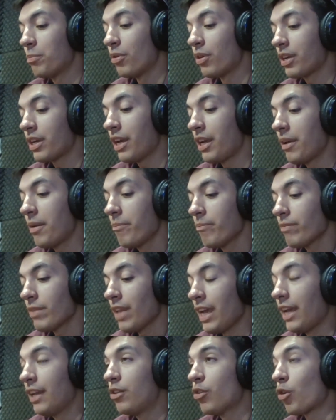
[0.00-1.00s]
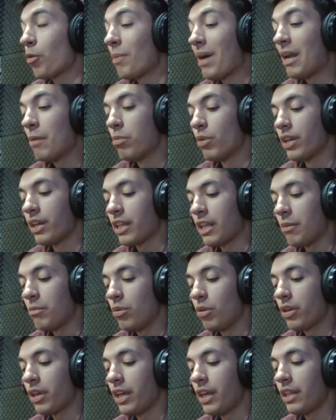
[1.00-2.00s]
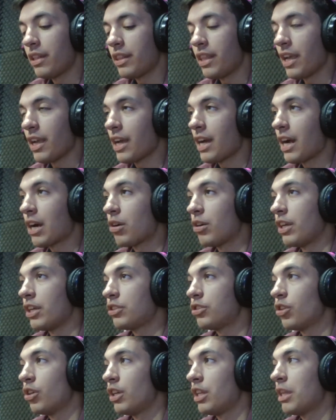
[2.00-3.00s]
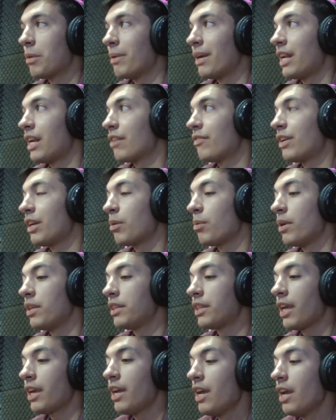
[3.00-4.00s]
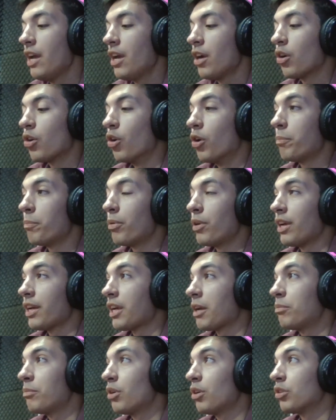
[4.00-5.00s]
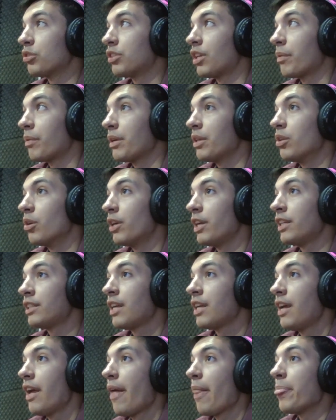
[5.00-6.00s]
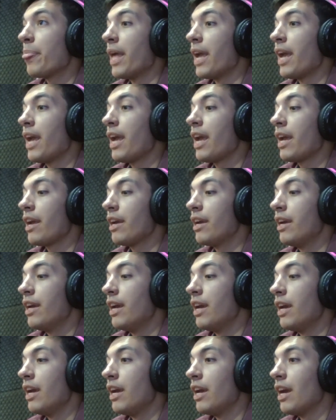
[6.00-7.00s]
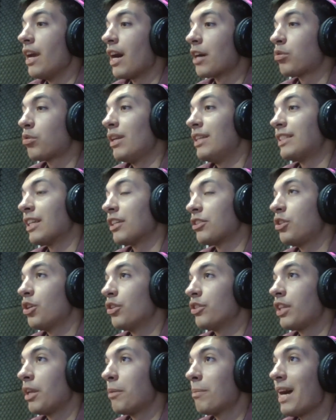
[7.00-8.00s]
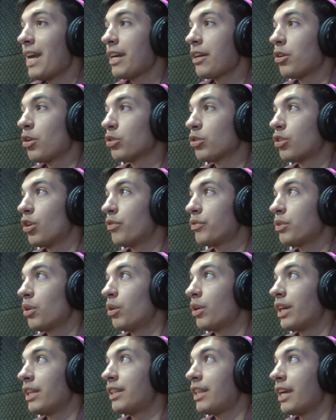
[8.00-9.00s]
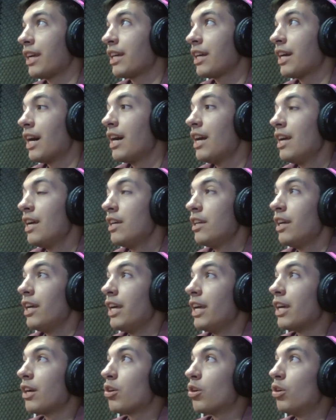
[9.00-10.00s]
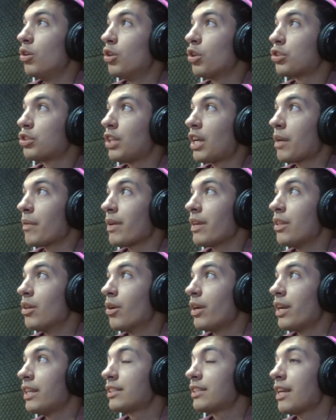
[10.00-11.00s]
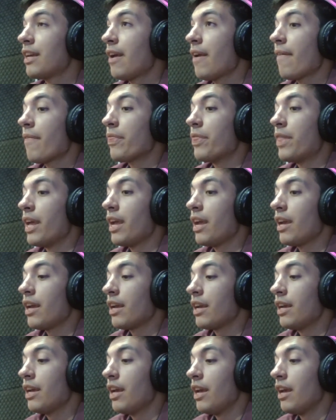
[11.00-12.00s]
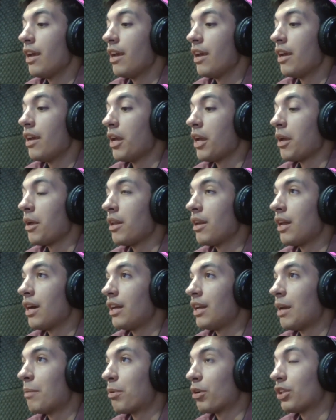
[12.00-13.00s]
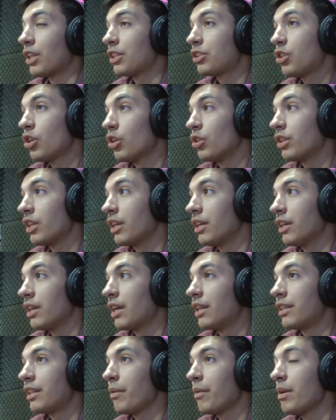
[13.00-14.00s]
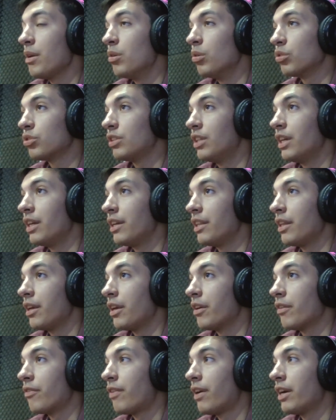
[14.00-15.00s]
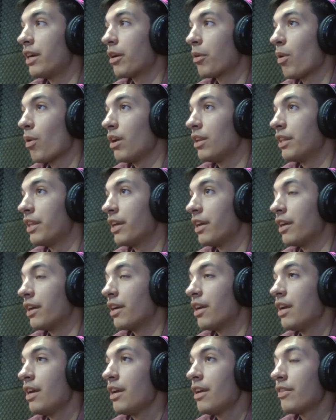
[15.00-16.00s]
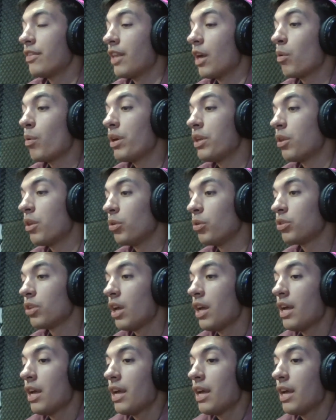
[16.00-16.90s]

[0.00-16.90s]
Porque es normal, por ejemplo, que tenga conexiones de manera frecuente con, por ejemplo, los servidores de eh, actualización de Microsoft o que tenga eh, con los servidores de eh, la, protección de antivirus, de, firewall, de, Windows.